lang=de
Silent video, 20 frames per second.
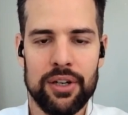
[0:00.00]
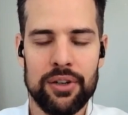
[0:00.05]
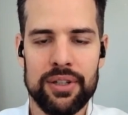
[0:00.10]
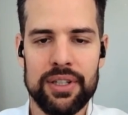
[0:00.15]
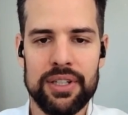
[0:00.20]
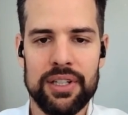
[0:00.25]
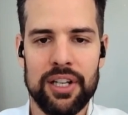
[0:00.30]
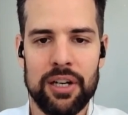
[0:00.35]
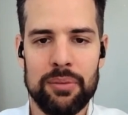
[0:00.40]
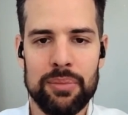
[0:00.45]
Und
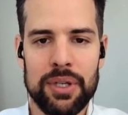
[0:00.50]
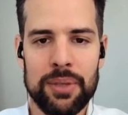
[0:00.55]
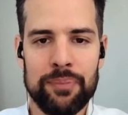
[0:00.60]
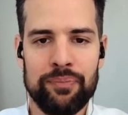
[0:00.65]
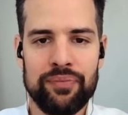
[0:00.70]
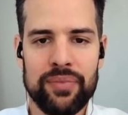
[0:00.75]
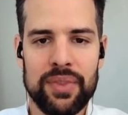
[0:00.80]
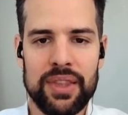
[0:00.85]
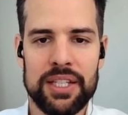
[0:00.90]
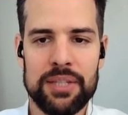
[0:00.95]
ich glaube,
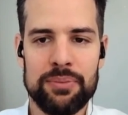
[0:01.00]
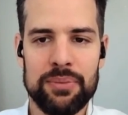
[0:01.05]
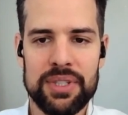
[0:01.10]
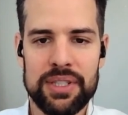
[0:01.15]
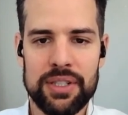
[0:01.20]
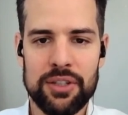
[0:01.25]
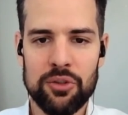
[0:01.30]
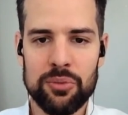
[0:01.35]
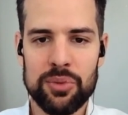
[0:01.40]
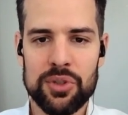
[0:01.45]
dass man
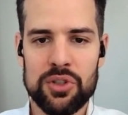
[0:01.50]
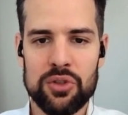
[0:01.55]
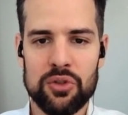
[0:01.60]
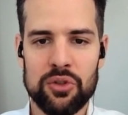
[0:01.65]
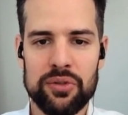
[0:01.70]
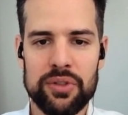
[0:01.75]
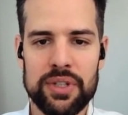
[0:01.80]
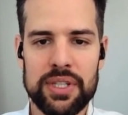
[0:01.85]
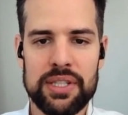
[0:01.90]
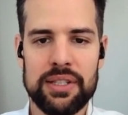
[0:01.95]
sich über
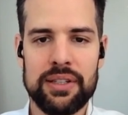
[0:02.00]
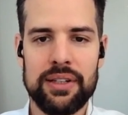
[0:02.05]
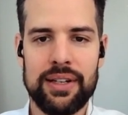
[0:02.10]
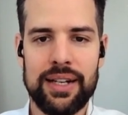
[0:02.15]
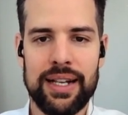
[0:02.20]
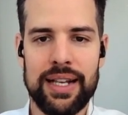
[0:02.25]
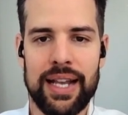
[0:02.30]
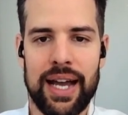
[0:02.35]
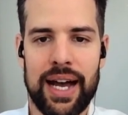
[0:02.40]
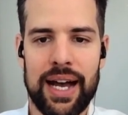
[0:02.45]
sowas
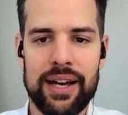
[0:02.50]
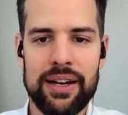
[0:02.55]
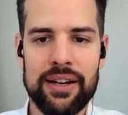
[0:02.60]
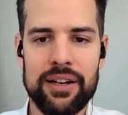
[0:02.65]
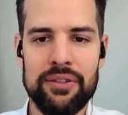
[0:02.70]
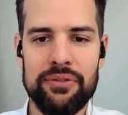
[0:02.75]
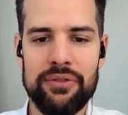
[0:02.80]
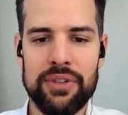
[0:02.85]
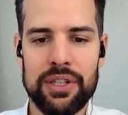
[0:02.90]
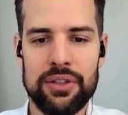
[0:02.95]

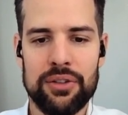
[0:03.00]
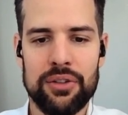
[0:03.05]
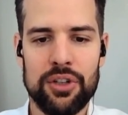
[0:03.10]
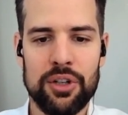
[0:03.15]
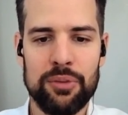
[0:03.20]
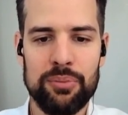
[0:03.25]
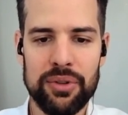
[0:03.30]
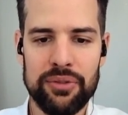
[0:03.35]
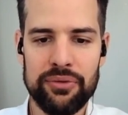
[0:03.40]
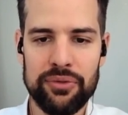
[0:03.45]
klarer wird und
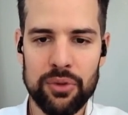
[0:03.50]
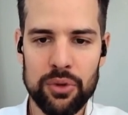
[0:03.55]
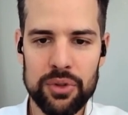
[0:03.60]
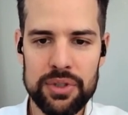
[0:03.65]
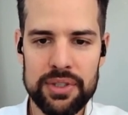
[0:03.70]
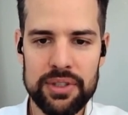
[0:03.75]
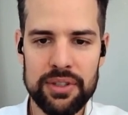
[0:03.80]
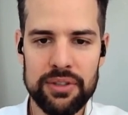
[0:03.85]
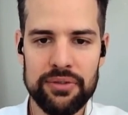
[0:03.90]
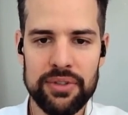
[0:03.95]
auch
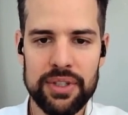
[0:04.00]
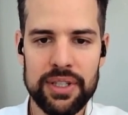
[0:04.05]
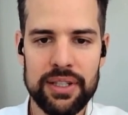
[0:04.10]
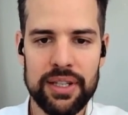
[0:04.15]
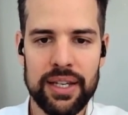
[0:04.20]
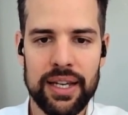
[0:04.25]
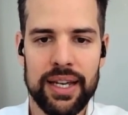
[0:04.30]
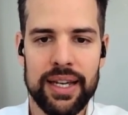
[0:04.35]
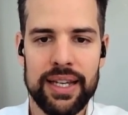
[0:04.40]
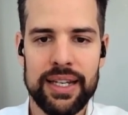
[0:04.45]
bewusster wird.
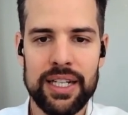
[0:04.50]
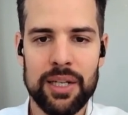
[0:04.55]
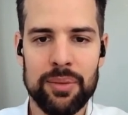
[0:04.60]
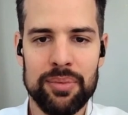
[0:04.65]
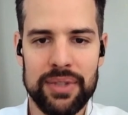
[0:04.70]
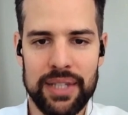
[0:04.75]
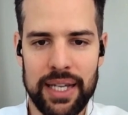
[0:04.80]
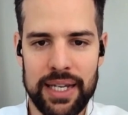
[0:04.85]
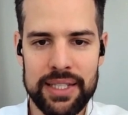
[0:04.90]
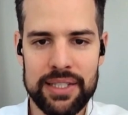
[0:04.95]
Ich glaube,
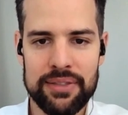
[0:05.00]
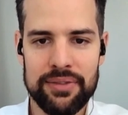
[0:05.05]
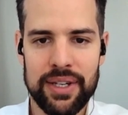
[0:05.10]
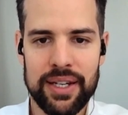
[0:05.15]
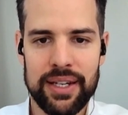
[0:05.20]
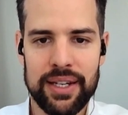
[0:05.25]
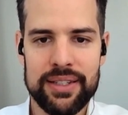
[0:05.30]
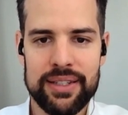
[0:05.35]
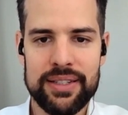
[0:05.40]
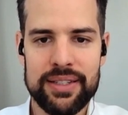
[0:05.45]
das
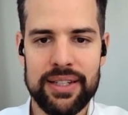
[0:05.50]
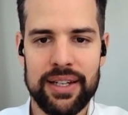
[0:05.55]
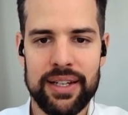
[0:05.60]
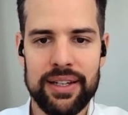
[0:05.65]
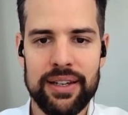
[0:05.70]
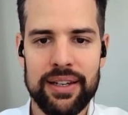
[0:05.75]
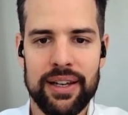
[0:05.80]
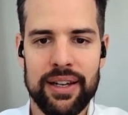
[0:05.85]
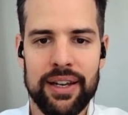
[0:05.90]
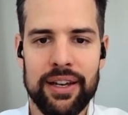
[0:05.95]
wäre ein
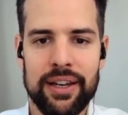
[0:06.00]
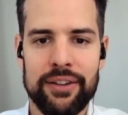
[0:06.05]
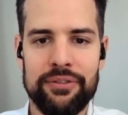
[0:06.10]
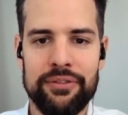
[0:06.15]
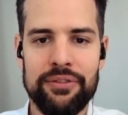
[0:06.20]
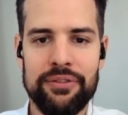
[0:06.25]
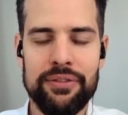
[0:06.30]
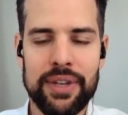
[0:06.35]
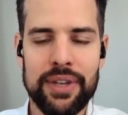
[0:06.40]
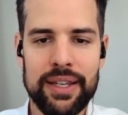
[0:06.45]
sehr
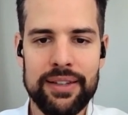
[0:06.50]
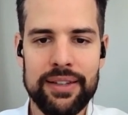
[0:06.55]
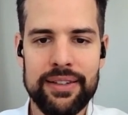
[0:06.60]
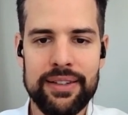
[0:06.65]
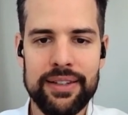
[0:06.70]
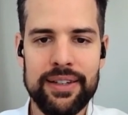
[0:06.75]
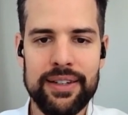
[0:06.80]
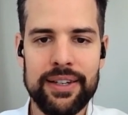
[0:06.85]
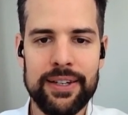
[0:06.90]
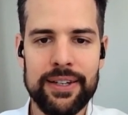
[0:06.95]

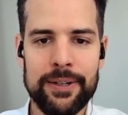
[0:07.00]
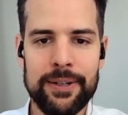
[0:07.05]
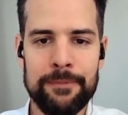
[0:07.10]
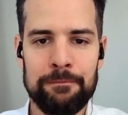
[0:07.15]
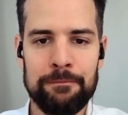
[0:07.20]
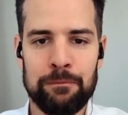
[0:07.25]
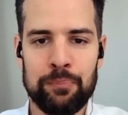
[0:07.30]
wichtige,